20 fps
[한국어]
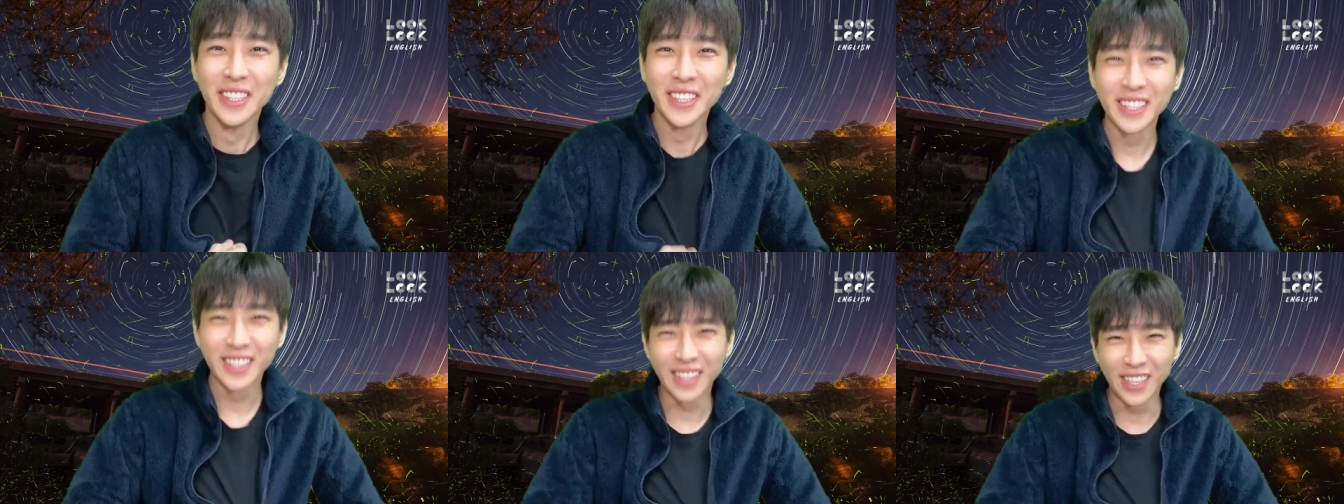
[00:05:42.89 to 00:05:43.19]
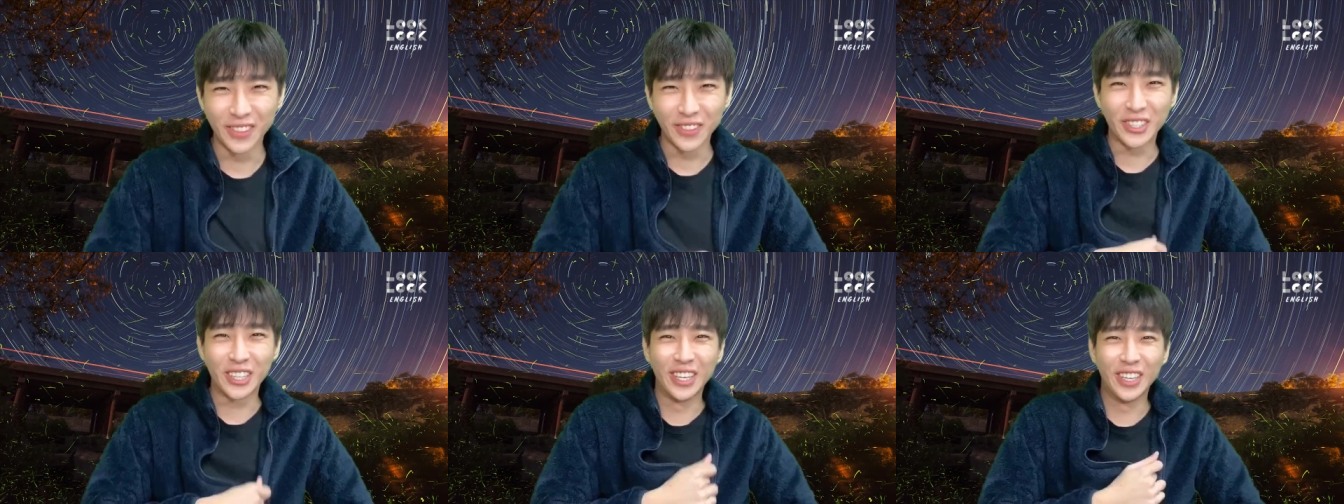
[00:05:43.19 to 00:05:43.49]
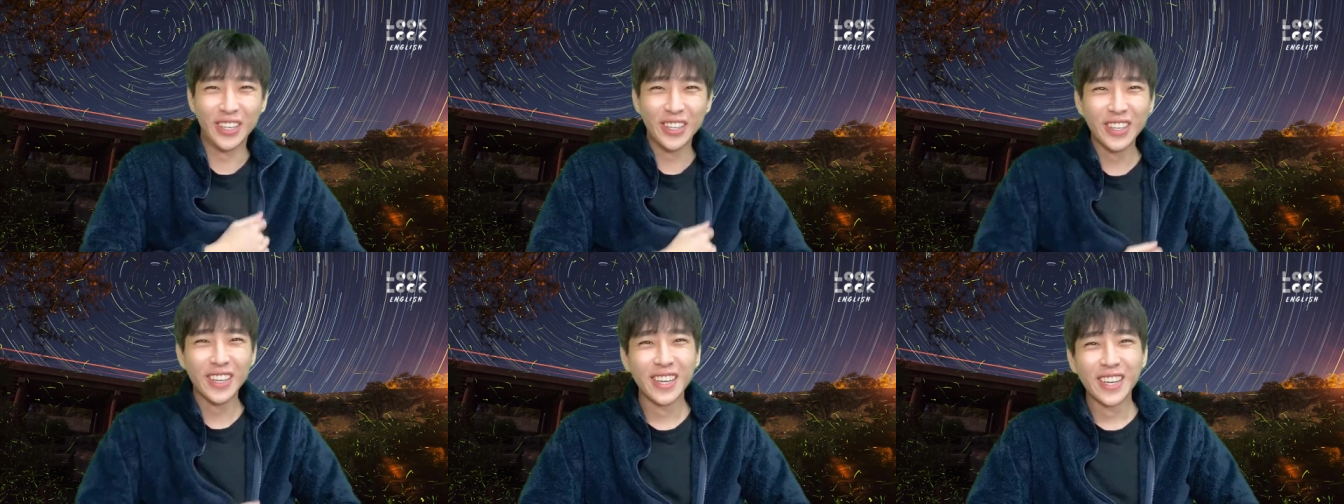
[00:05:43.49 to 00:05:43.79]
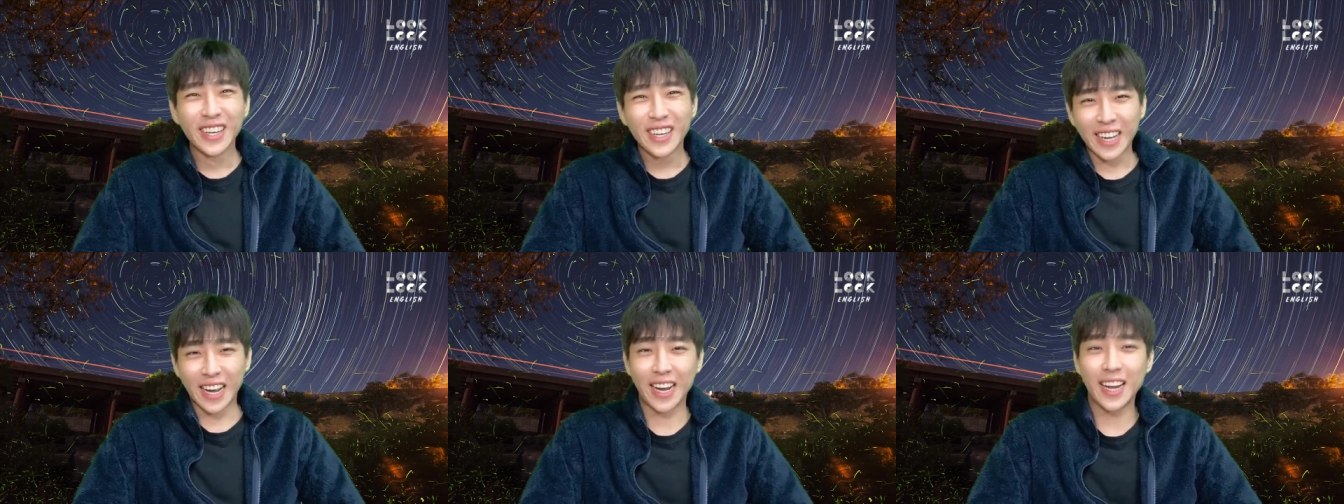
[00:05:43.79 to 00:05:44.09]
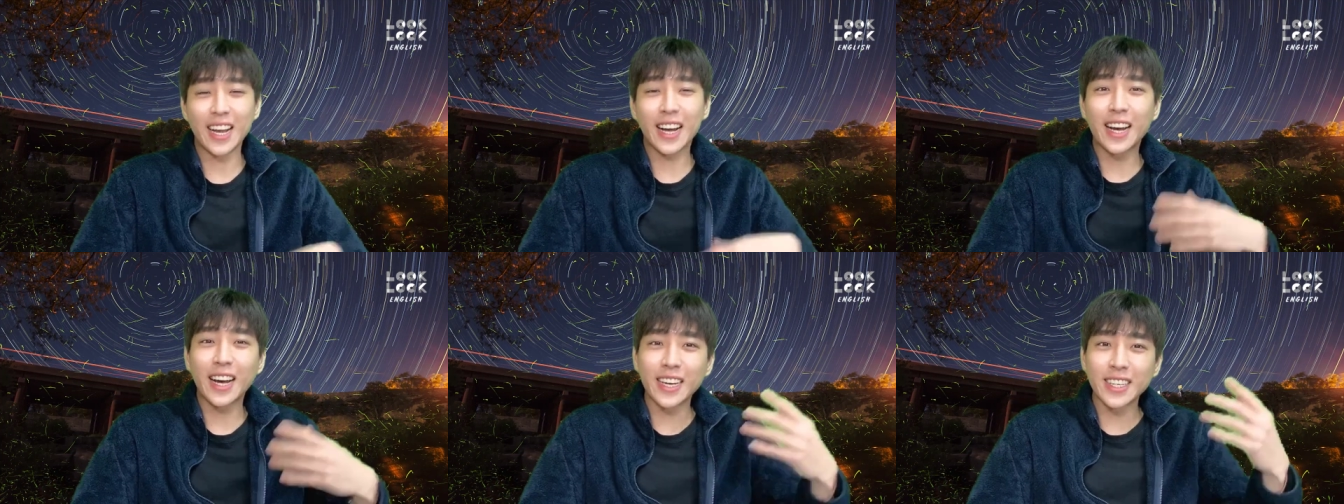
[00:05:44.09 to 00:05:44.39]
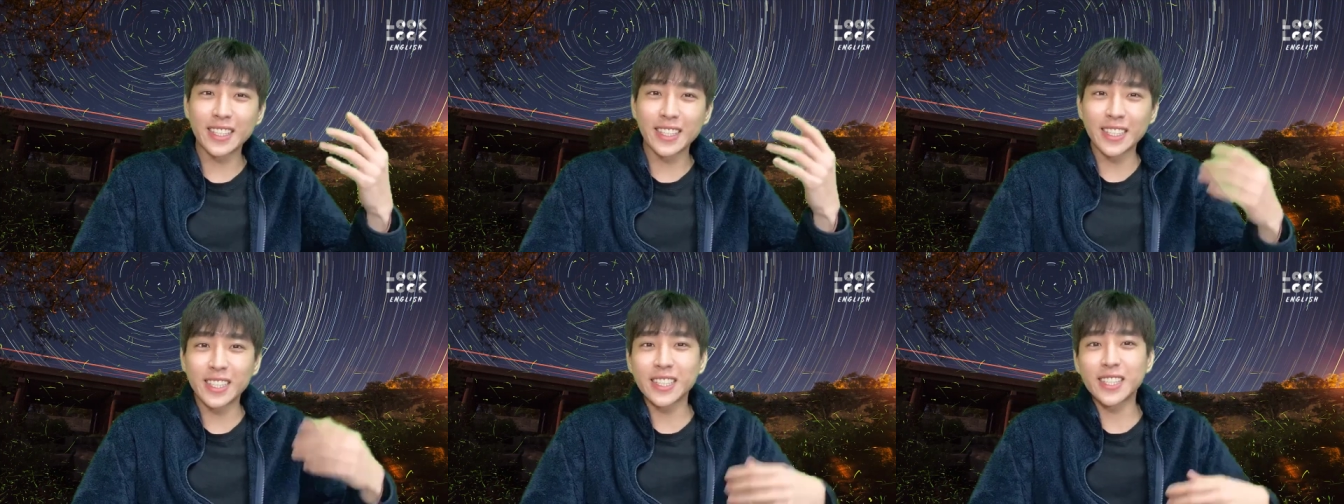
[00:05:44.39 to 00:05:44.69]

네, 아무튼 간략하게 쓰시는